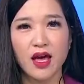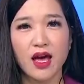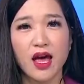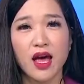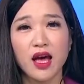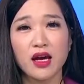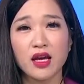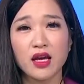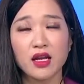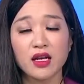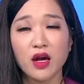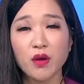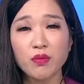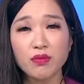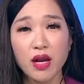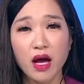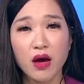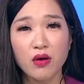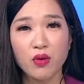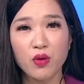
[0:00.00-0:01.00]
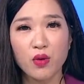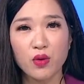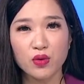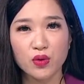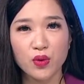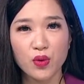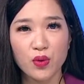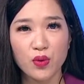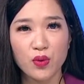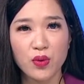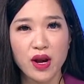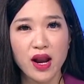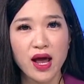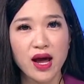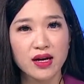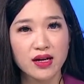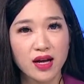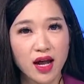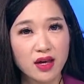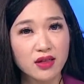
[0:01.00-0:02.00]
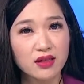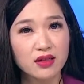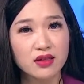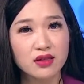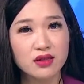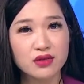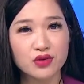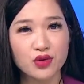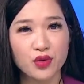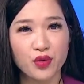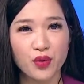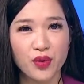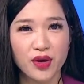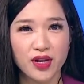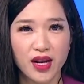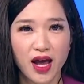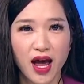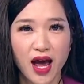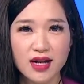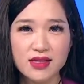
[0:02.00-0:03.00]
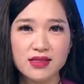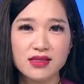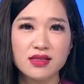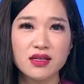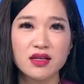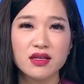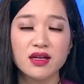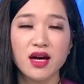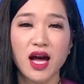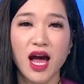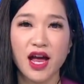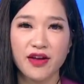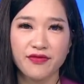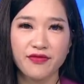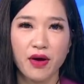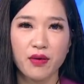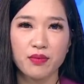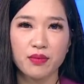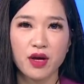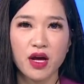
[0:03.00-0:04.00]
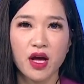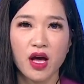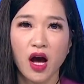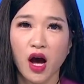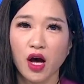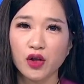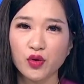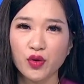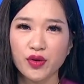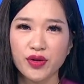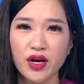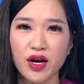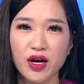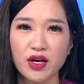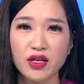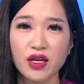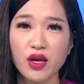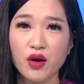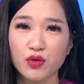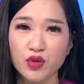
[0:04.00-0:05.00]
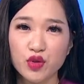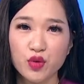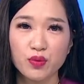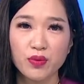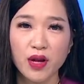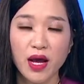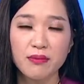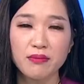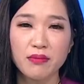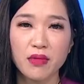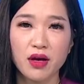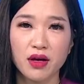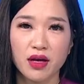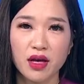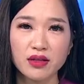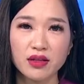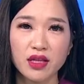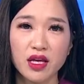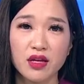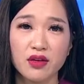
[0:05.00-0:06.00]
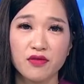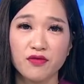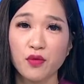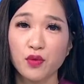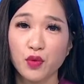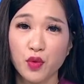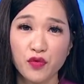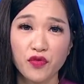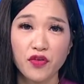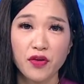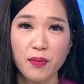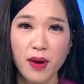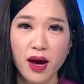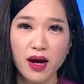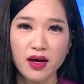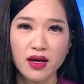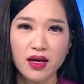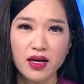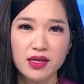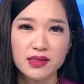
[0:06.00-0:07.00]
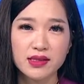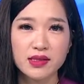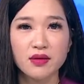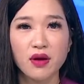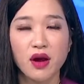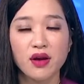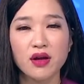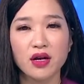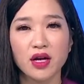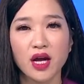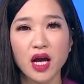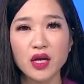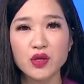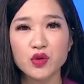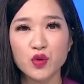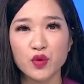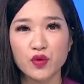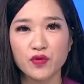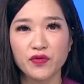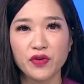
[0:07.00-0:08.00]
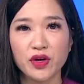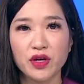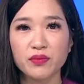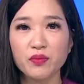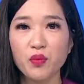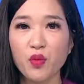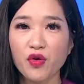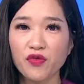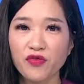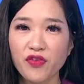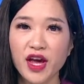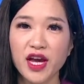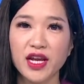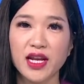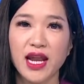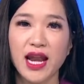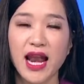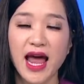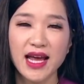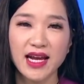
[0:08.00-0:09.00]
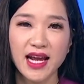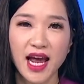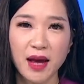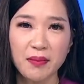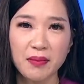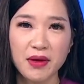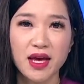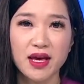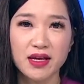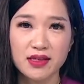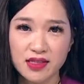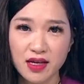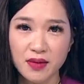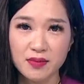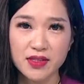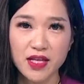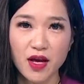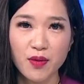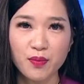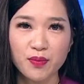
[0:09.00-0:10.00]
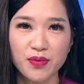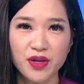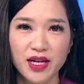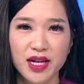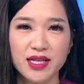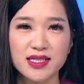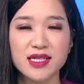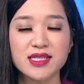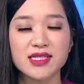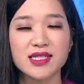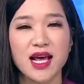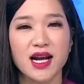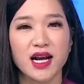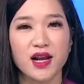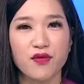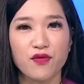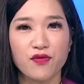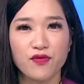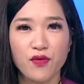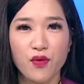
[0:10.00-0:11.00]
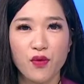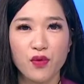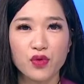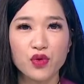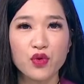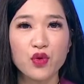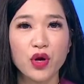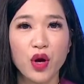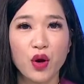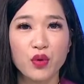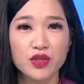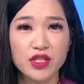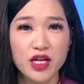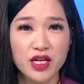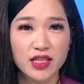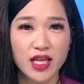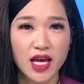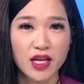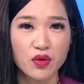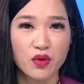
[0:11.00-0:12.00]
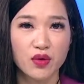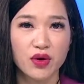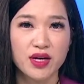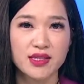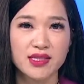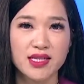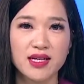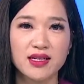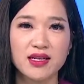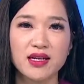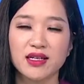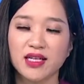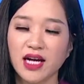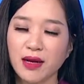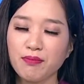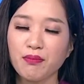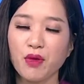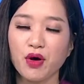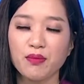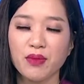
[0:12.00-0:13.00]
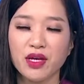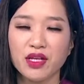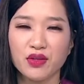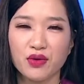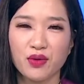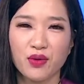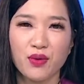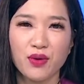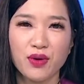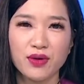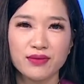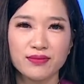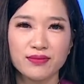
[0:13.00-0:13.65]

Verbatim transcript: hàng nghìn gốc đào cổ thụ làng Đặng Cương thuộc huyện An Dương, Hải Phòng có tuổi đời nhiều chục năm ở các tỉnh vùng núi phía Bắc, sau đó được các chủ vườn mua về để lai ghép, chăm sóc đã sẵn sàng để phục vụ nhu cầu chơi Tết của người dân ở khắp mọi miền Tổ quốc.